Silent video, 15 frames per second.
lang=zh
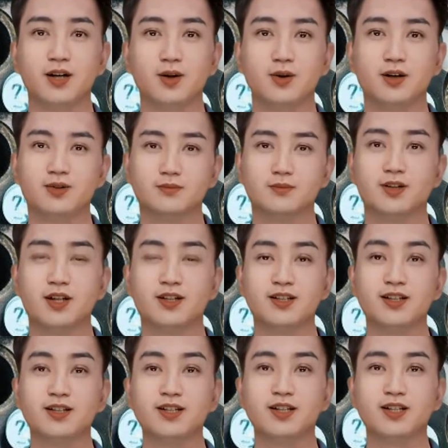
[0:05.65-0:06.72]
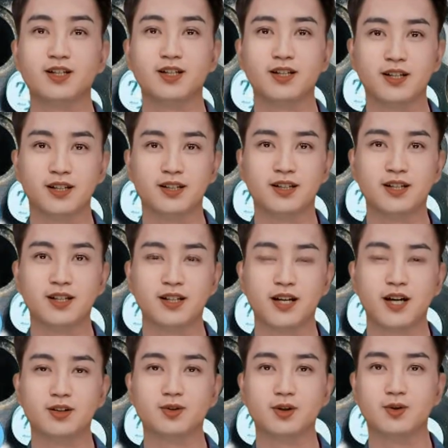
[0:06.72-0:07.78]
为辅导县内业者建立
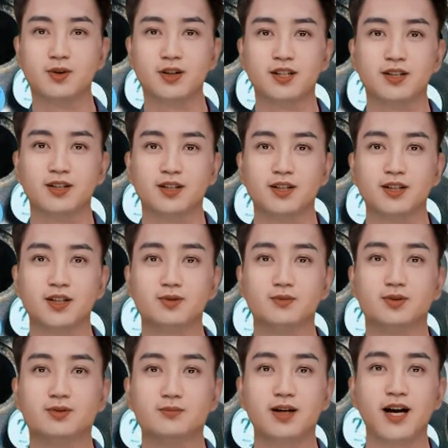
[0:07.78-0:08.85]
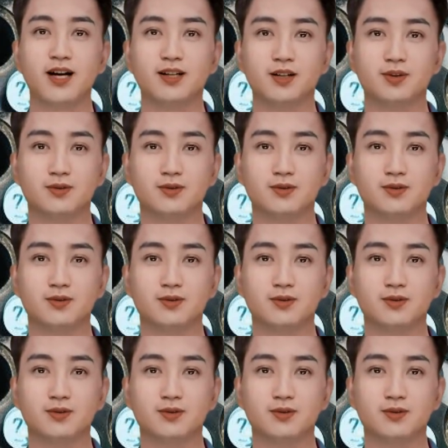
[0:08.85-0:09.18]
安全卫生的可可品牌，